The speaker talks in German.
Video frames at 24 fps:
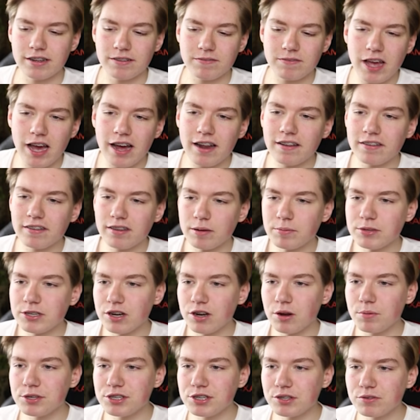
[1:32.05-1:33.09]
ja, das habe ich ja,
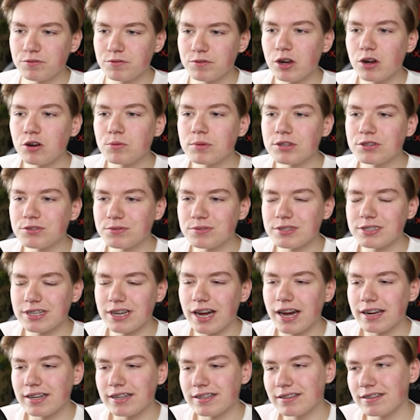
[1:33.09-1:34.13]
glaube ich, hin und wieder auch mal so
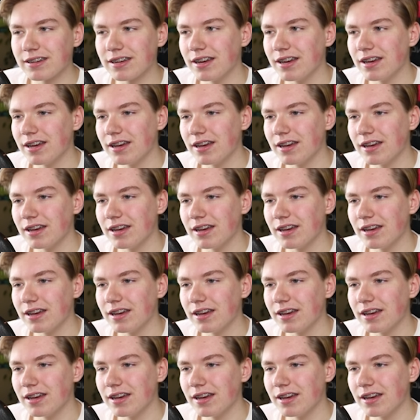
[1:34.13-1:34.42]
gesagt.